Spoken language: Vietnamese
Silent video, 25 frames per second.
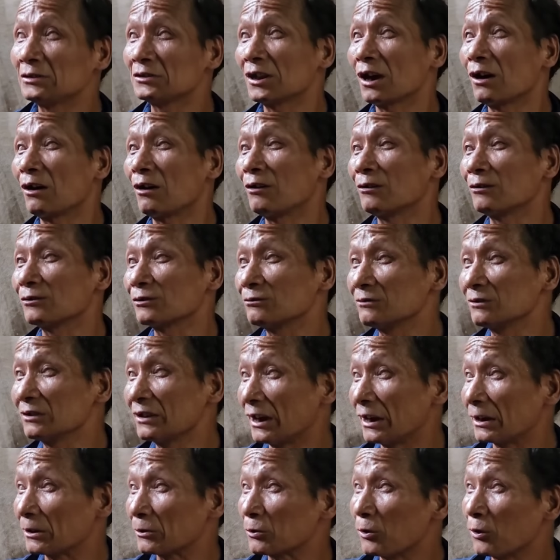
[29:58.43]
sau cũng
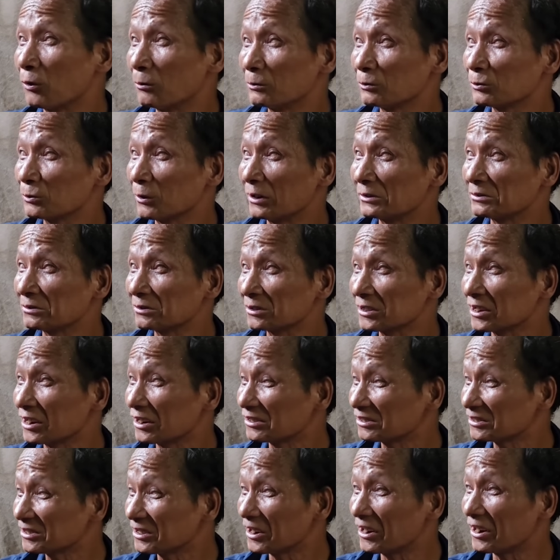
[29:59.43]
lại có một quan
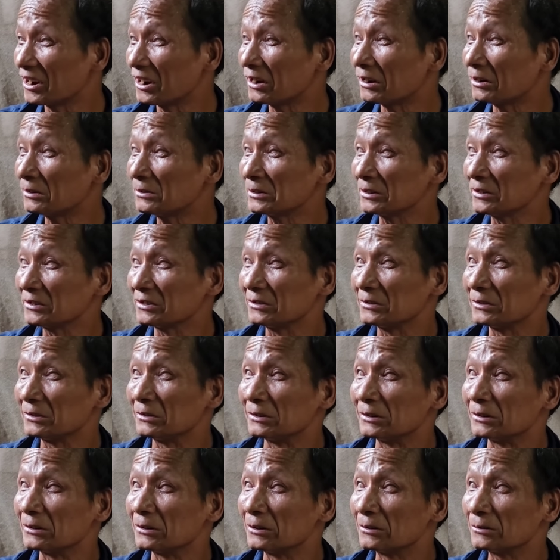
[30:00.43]
tiết nữa thì
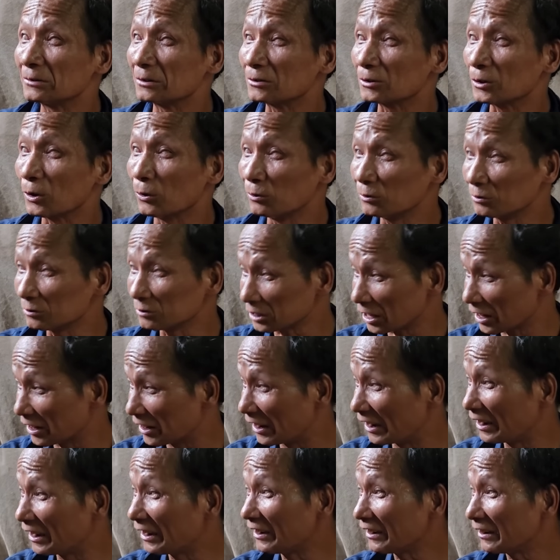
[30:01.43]
cũng
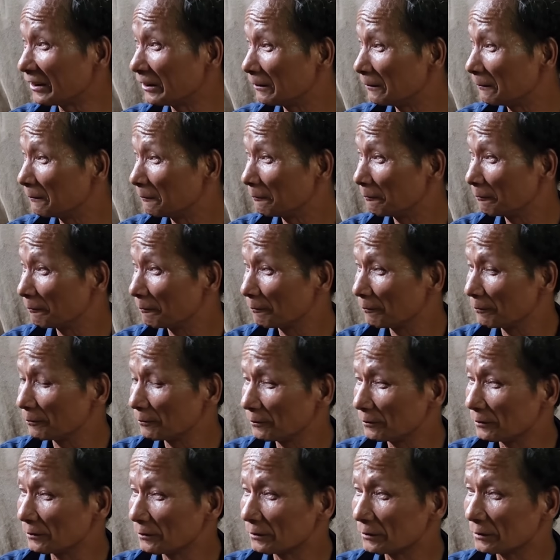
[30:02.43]
thế
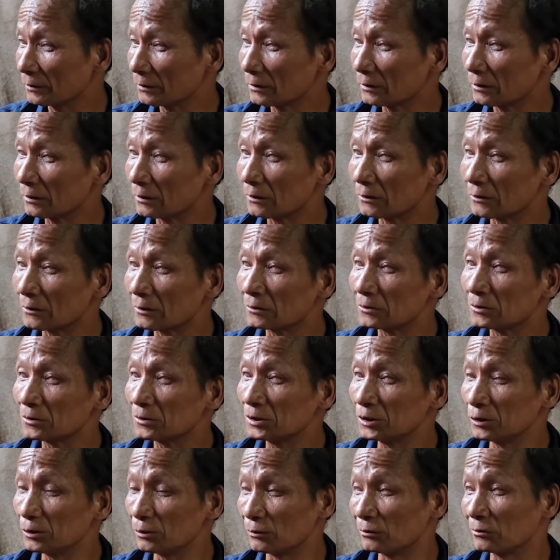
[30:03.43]
dạ.
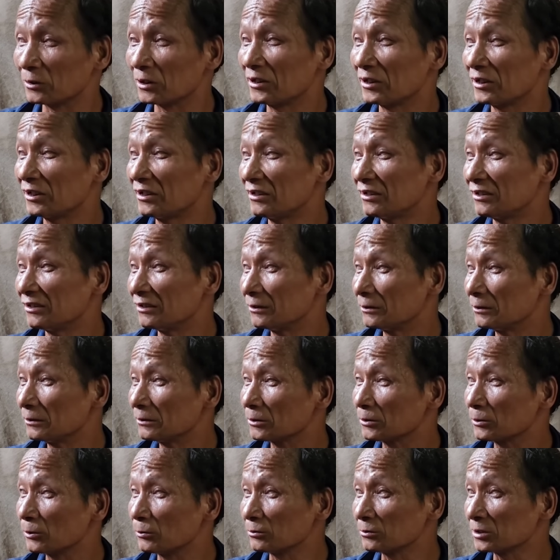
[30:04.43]
chịu đấy
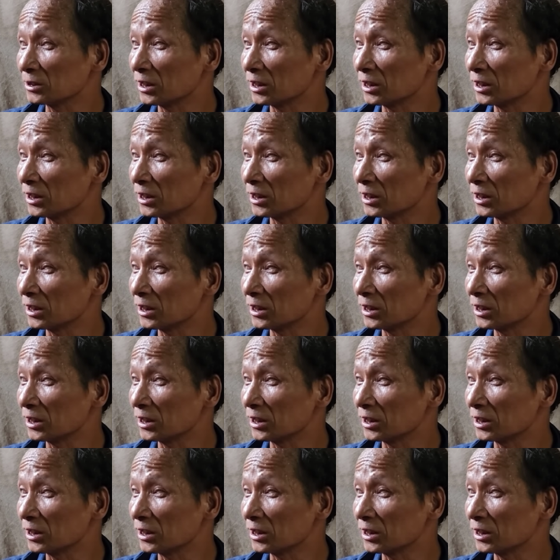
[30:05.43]
cũng